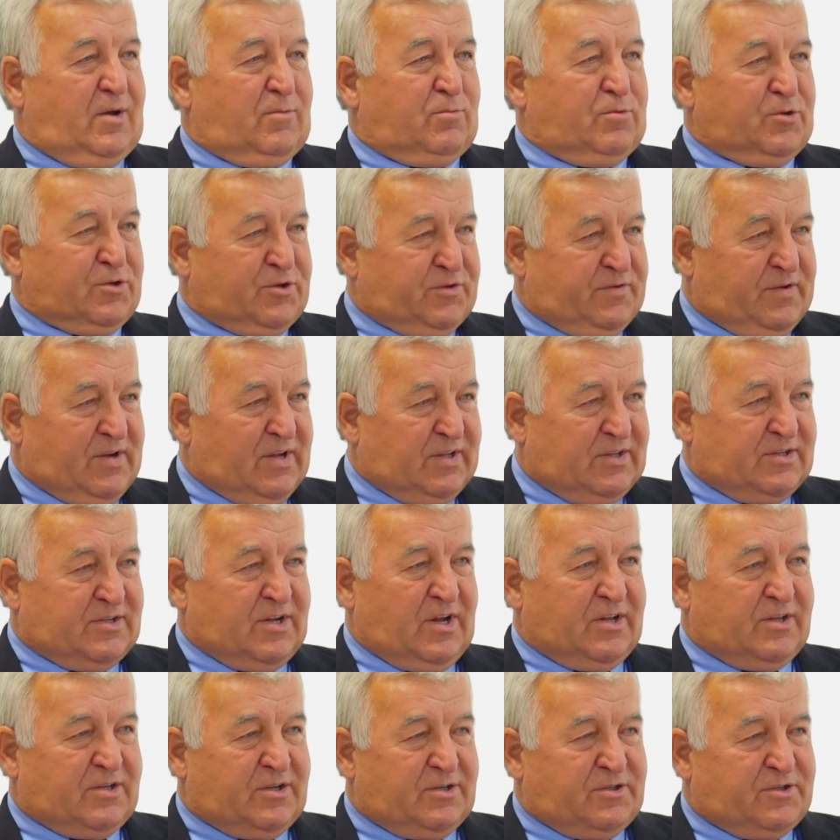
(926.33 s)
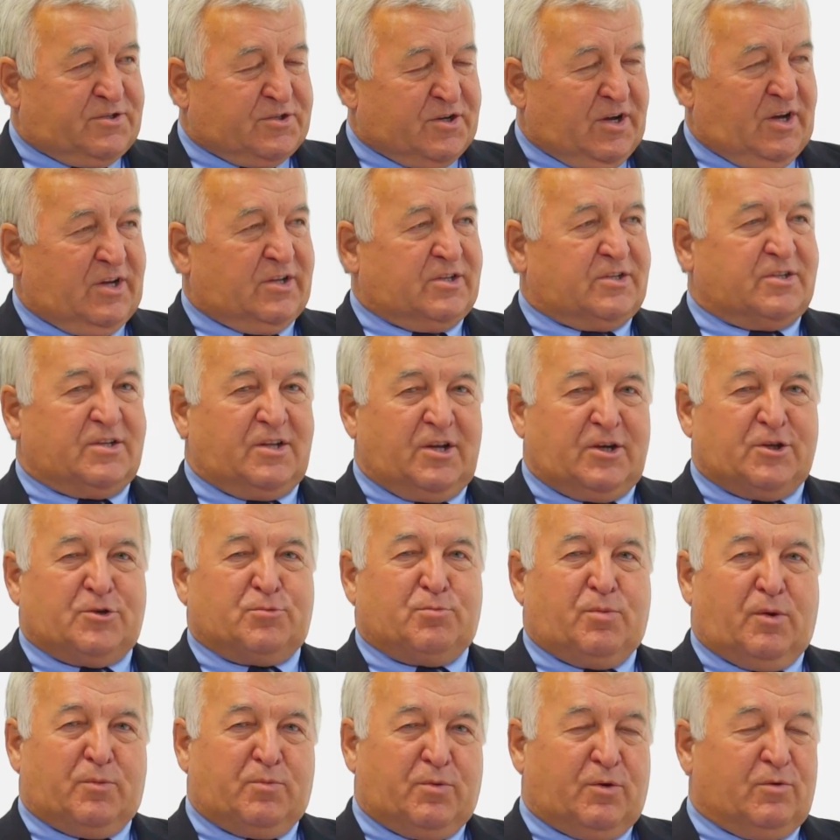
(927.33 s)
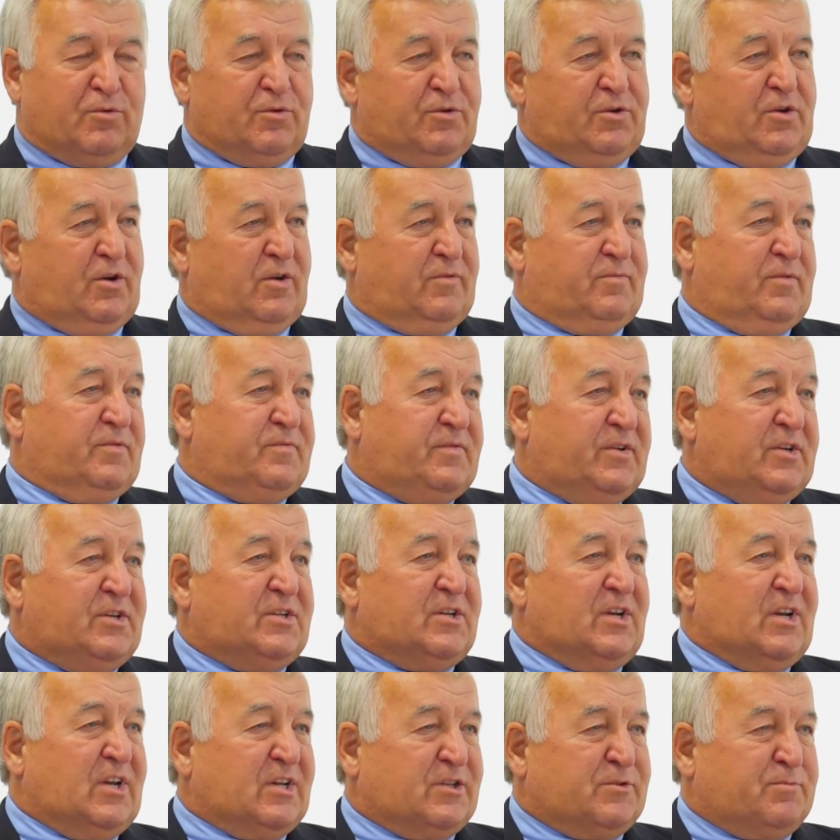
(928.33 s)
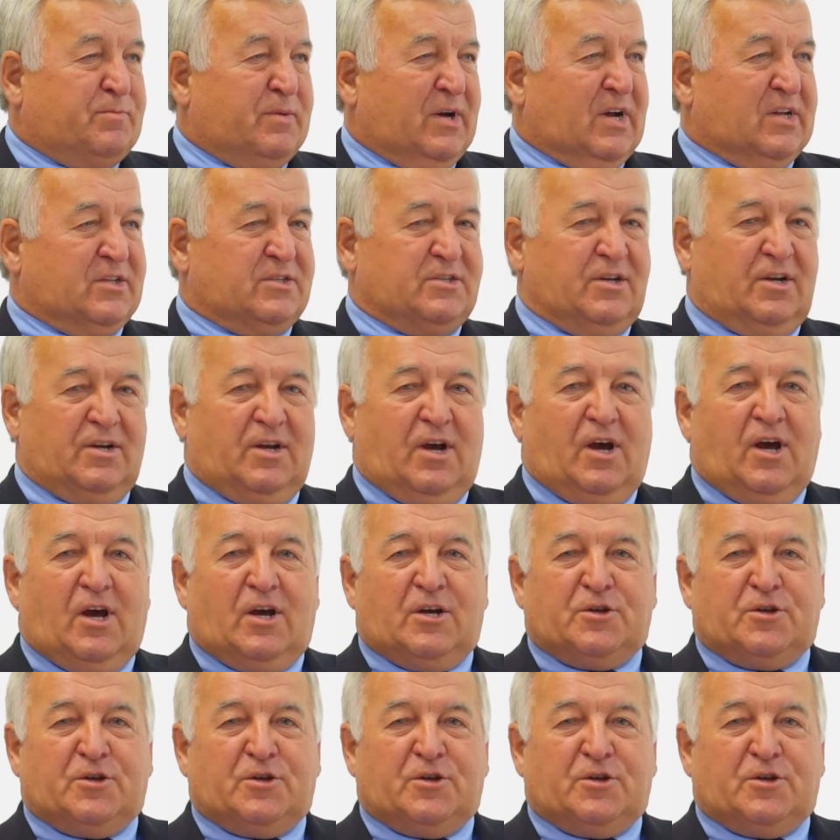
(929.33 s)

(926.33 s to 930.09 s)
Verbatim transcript: poświęca ten czas też popołudniowy, wyjdzie na spacer,